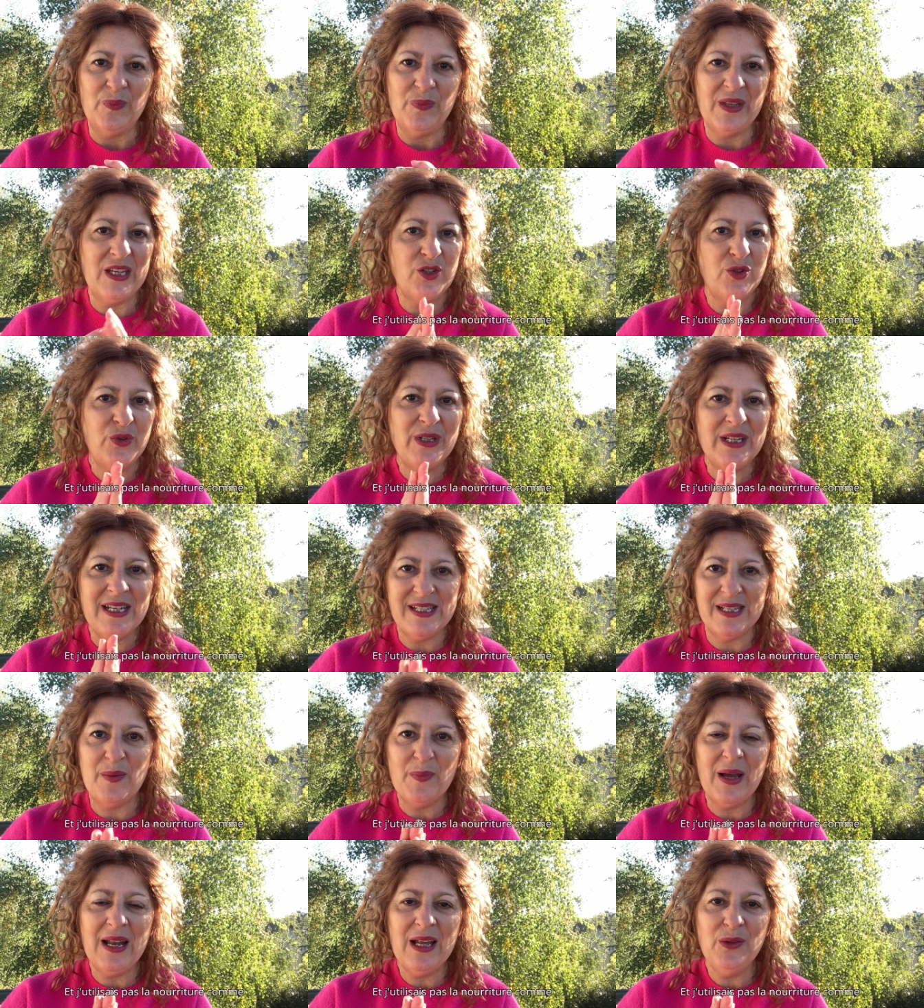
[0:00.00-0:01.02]
Et j'utilisais
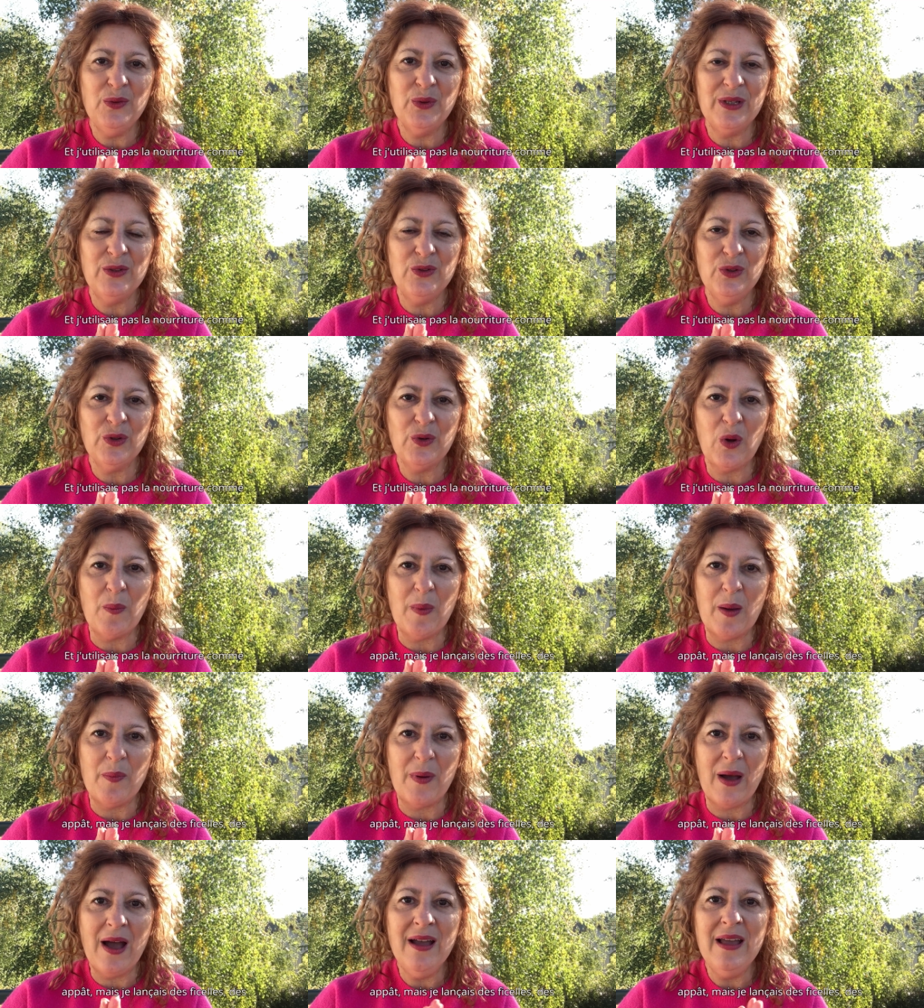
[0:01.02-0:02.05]
pas la nourriture comme
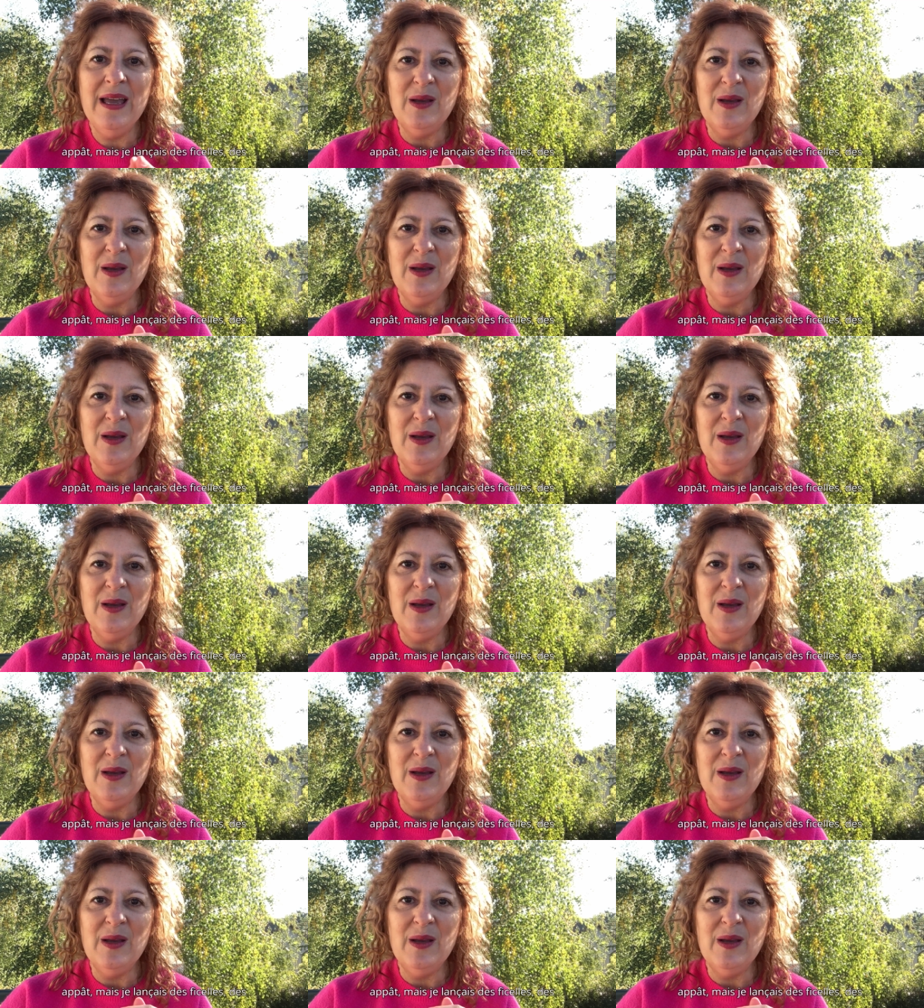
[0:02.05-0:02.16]
appât,